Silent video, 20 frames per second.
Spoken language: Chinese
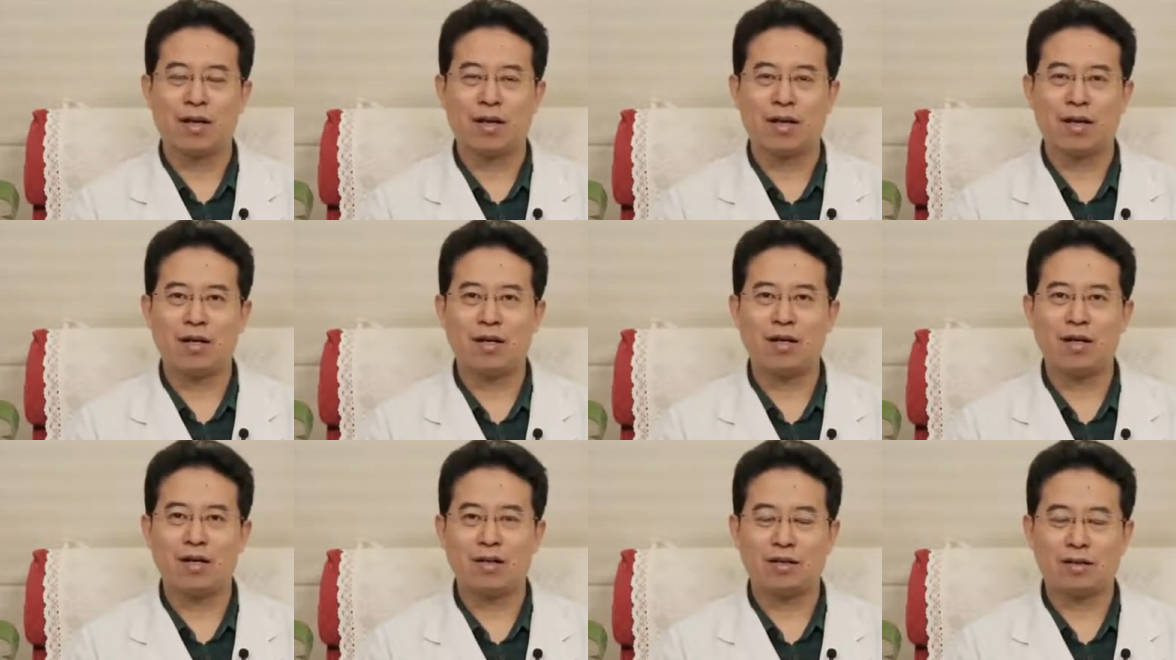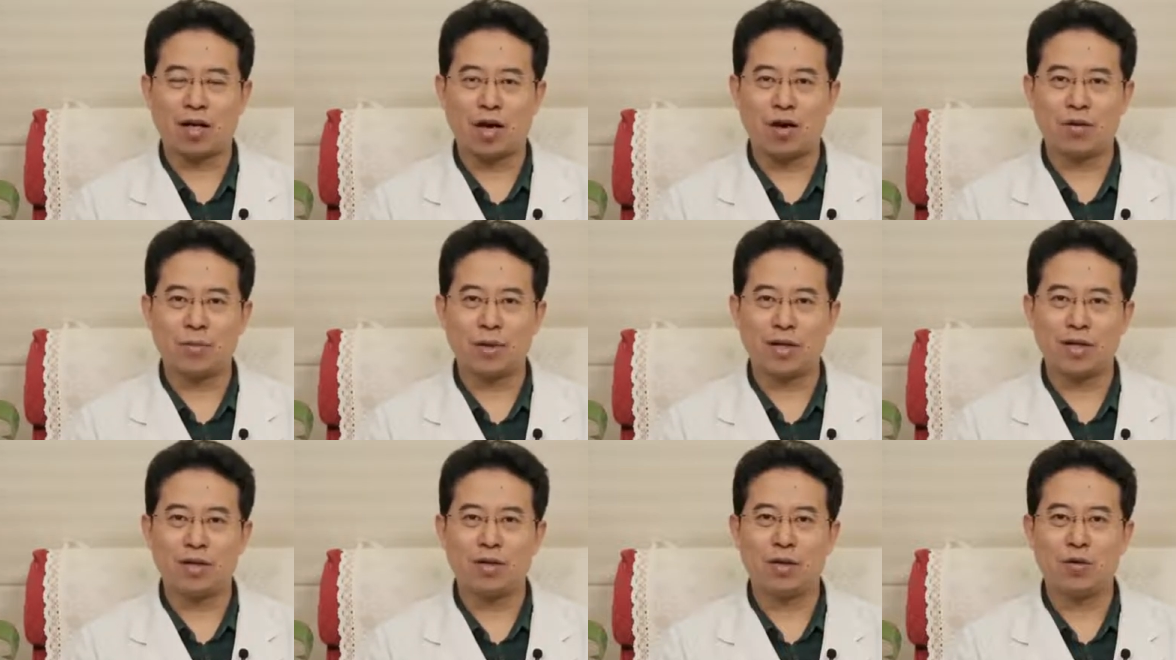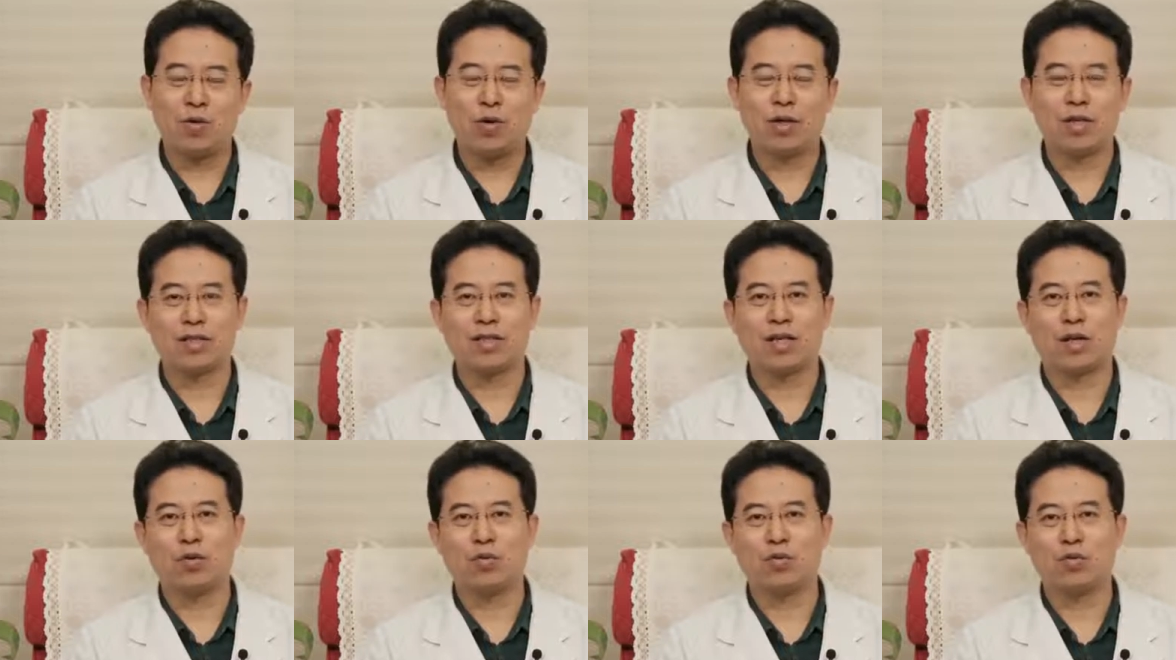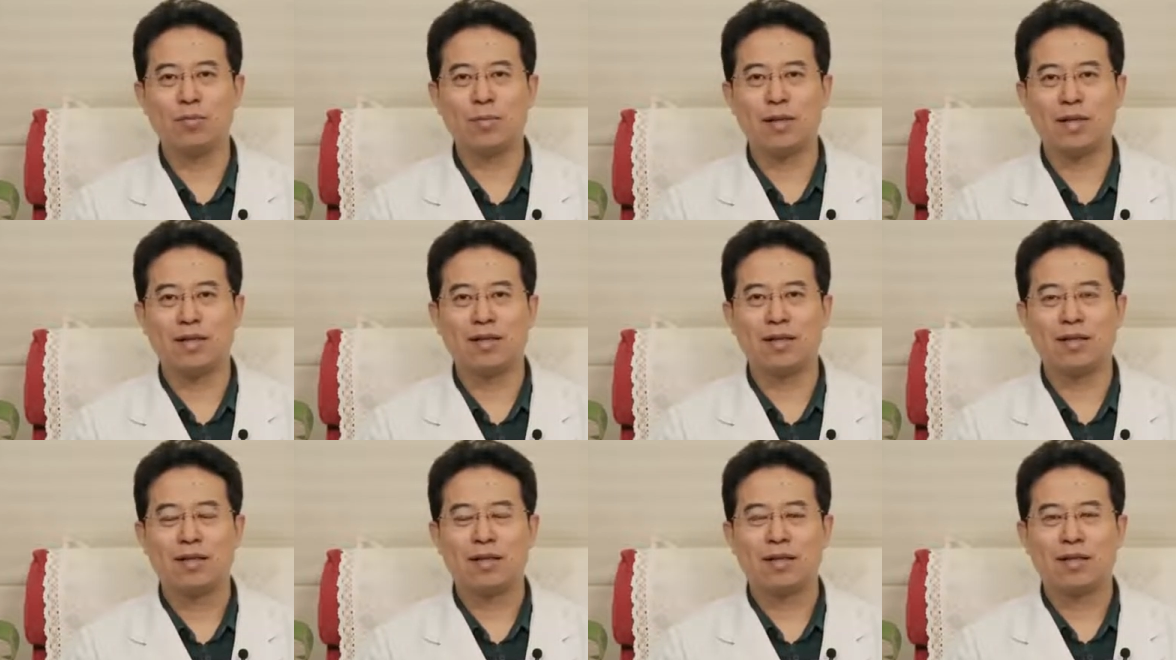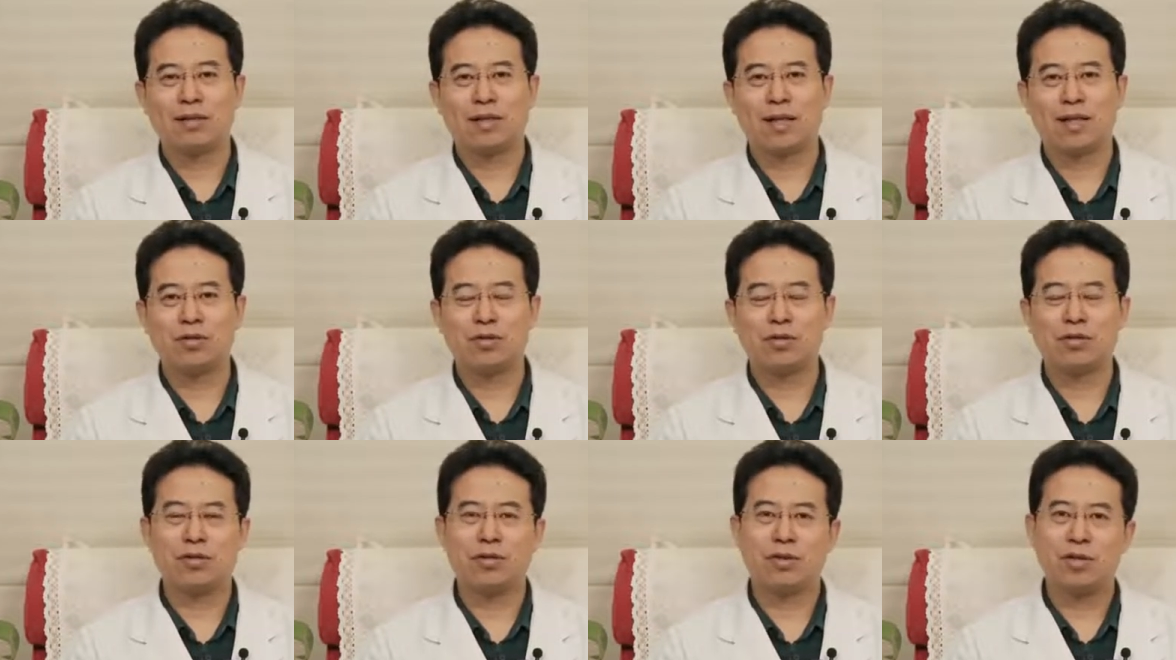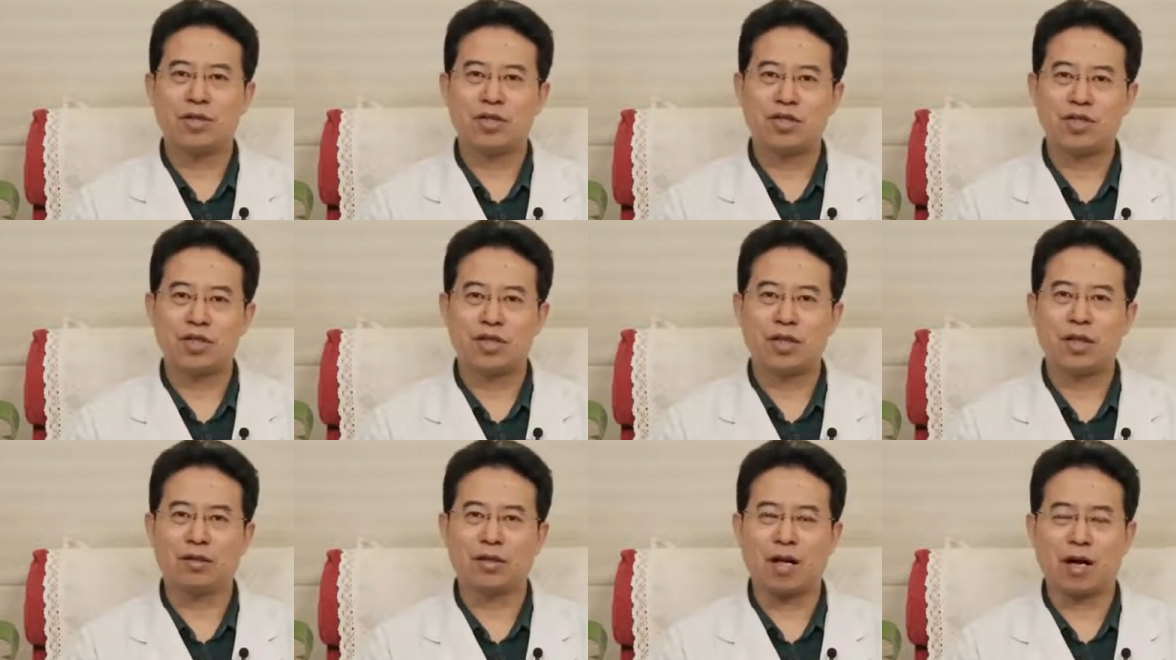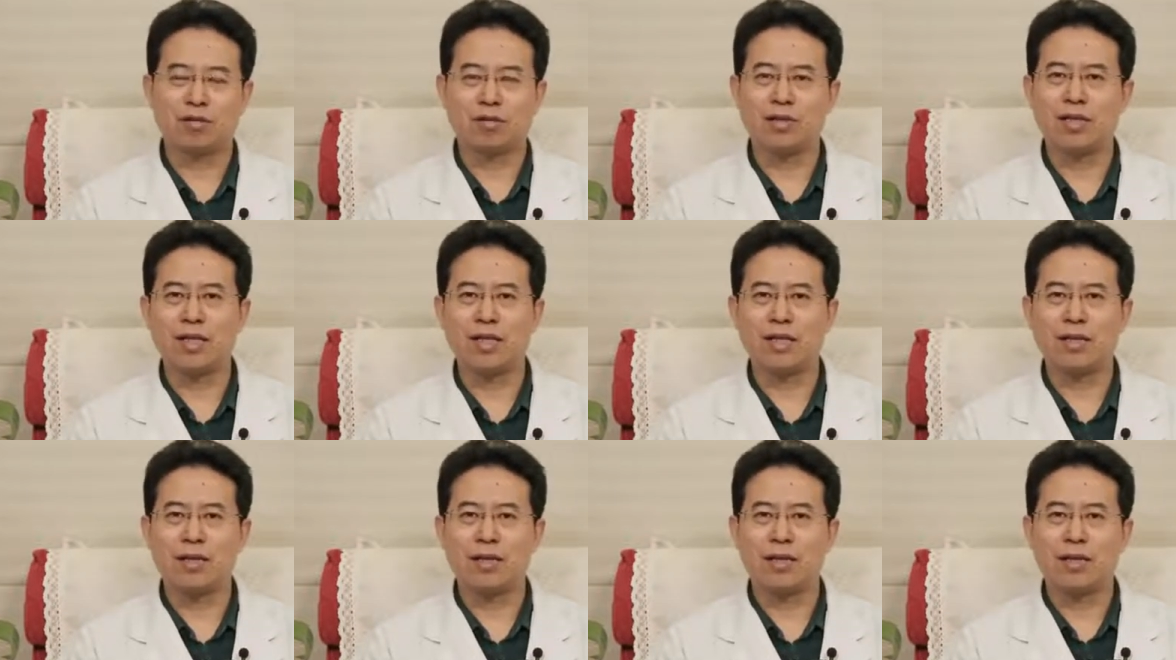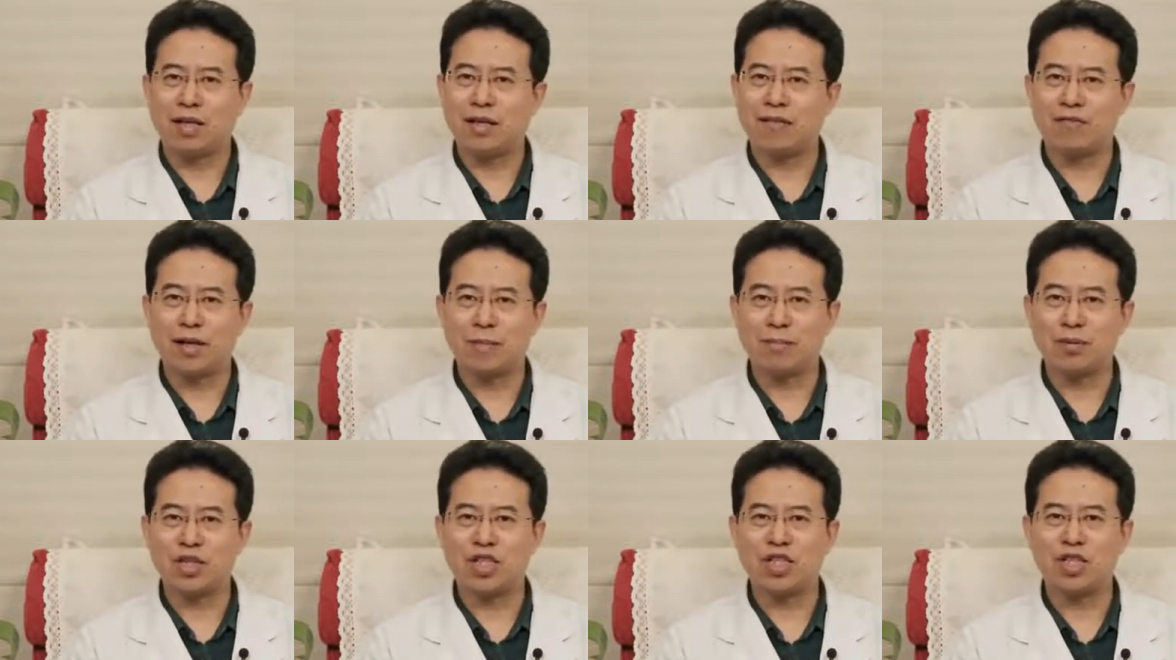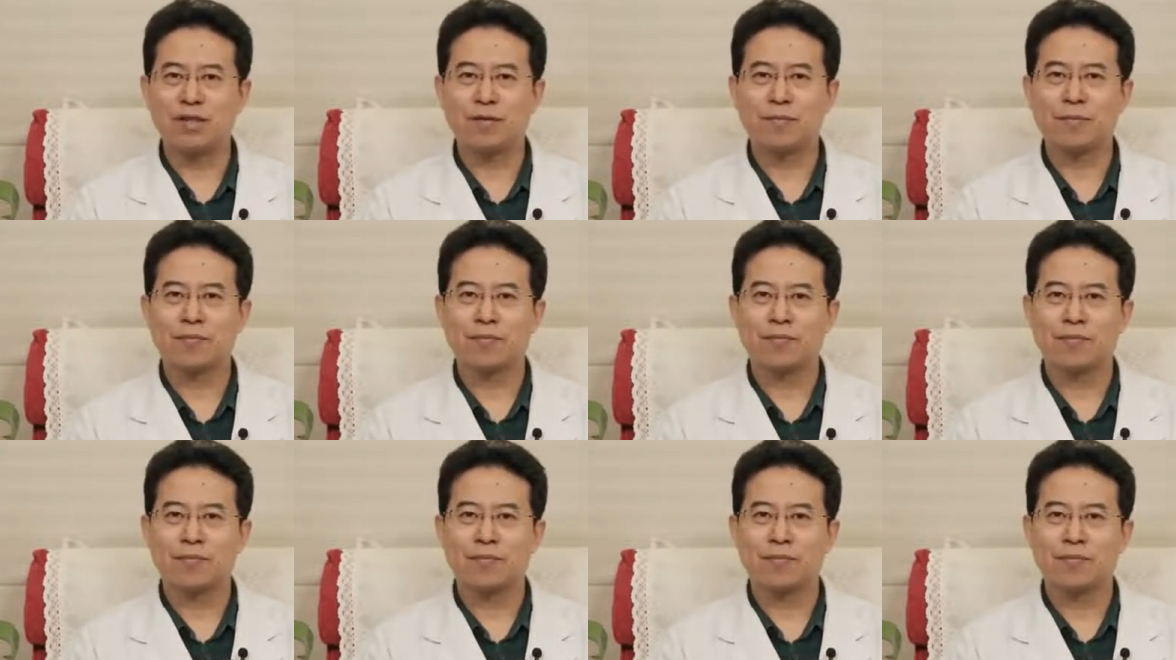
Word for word: 而脑鸣或者叫颅鸣，它就指到脑子里定位不清，